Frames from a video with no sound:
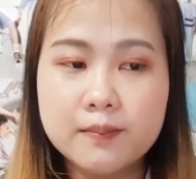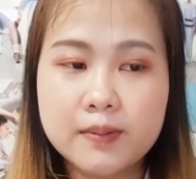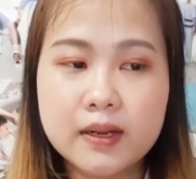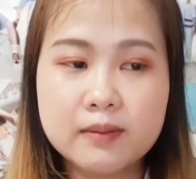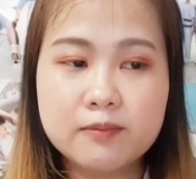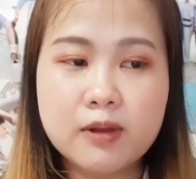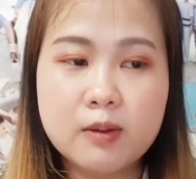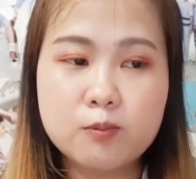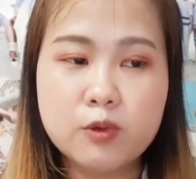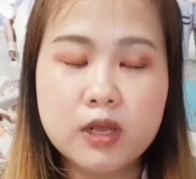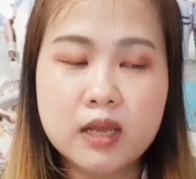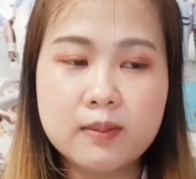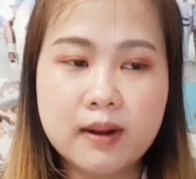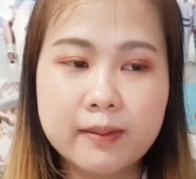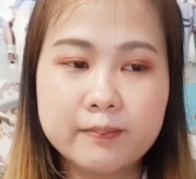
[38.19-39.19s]
เป็น MV
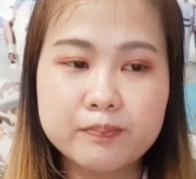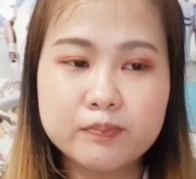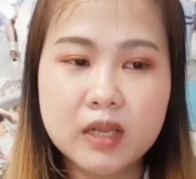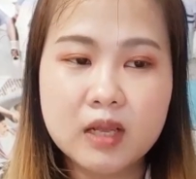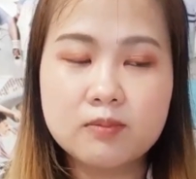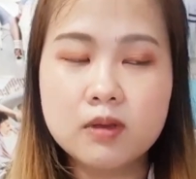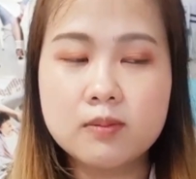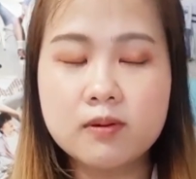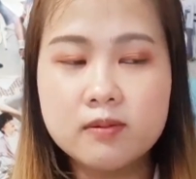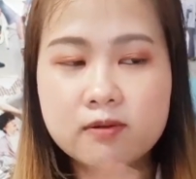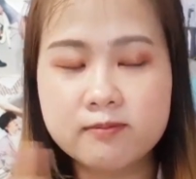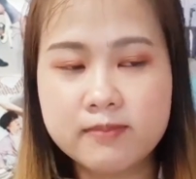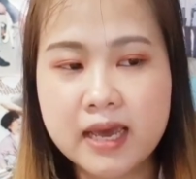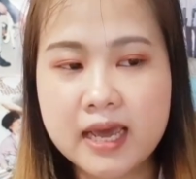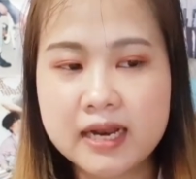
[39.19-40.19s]
แบบ MV
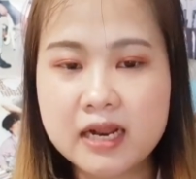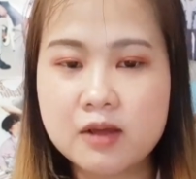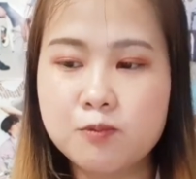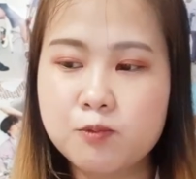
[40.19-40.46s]
performance